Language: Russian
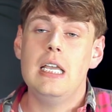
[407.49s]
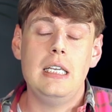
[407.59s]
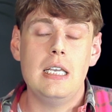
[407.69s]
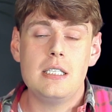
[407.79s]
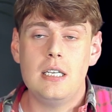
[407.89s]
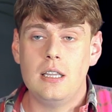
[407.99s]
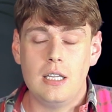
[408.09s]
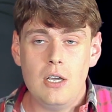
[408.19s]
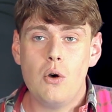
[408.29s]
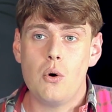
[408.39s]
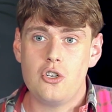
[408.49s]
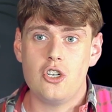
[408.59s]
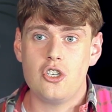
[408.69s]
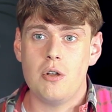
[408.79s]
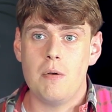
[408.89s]
если ты
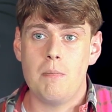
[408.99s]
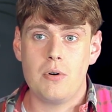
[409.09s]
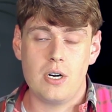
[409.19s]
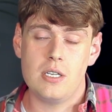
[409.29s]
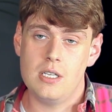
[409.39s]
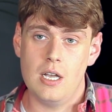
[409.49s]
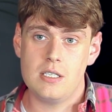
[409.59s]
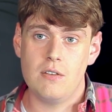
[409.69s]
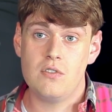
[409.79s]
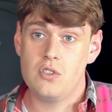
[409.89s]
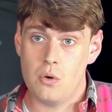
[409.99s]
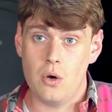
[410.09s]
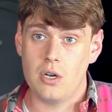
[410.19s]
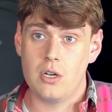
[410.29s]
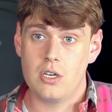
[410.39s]
хочешь бросать все,